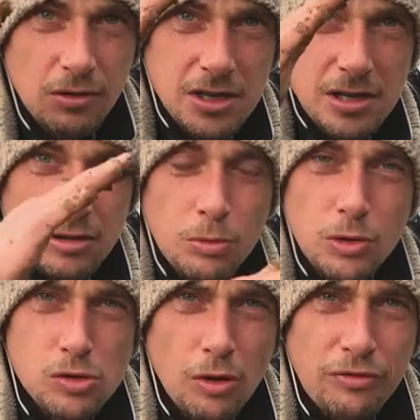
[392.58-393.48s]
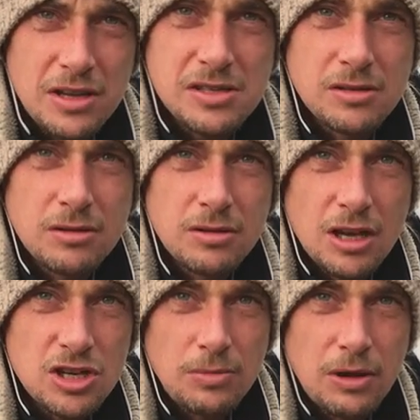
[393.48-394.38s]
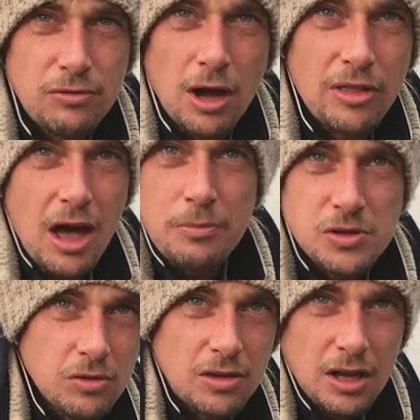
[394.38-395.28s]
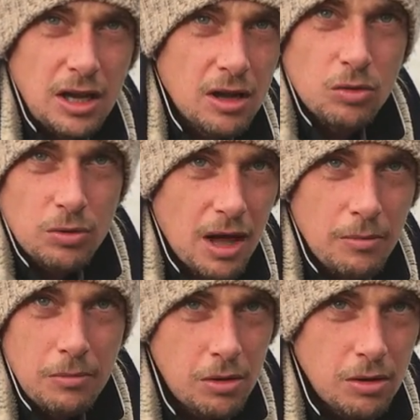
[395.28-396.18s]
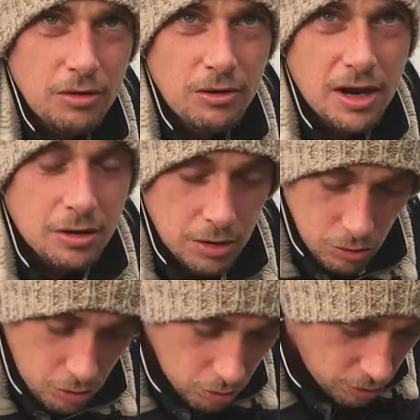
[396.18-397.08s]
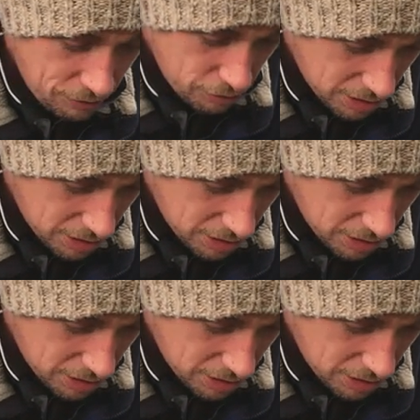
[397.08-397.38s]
que ça tombe en surface. T'as jamais vu un arbre s'enterrer, un tronc d'arbre mort, voilà quoi. Donc en gros, il faut que la